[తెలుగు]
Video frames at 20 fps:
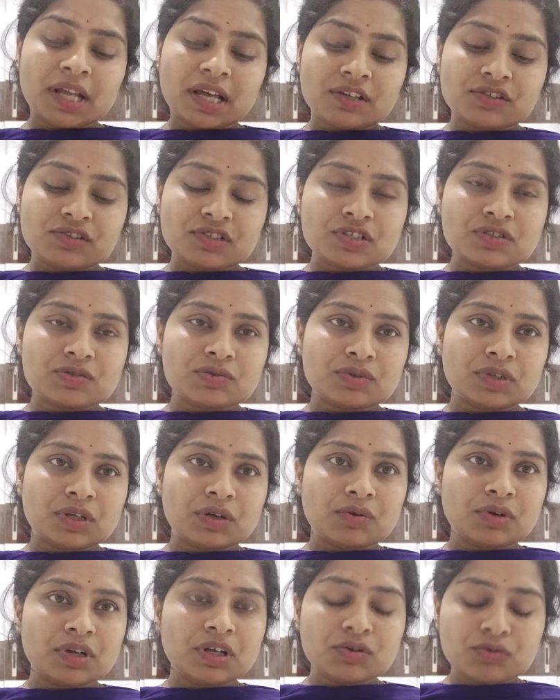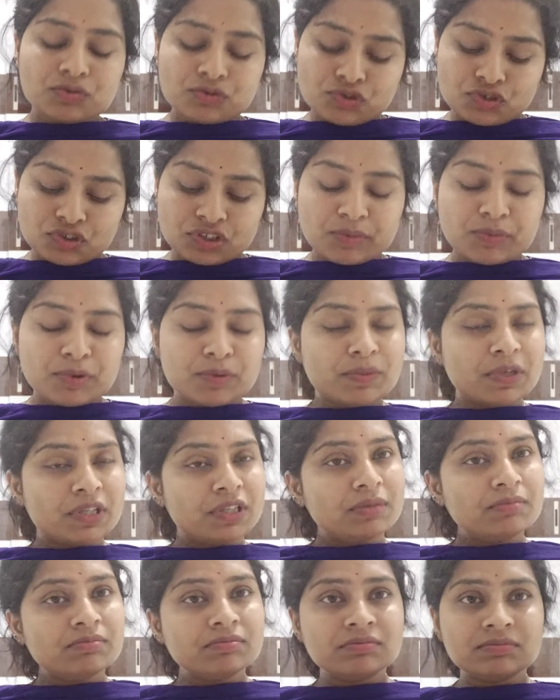ప్లాన్ చేసుకున్నా కూడా కూర్చున్నప్పుడు
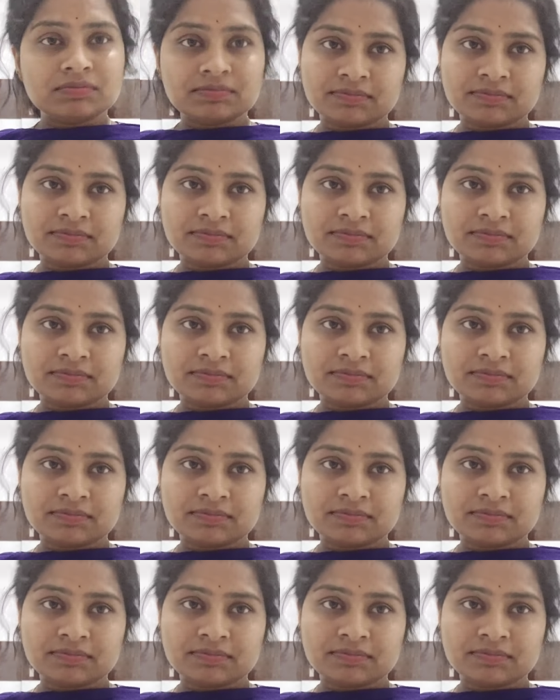మాత్రం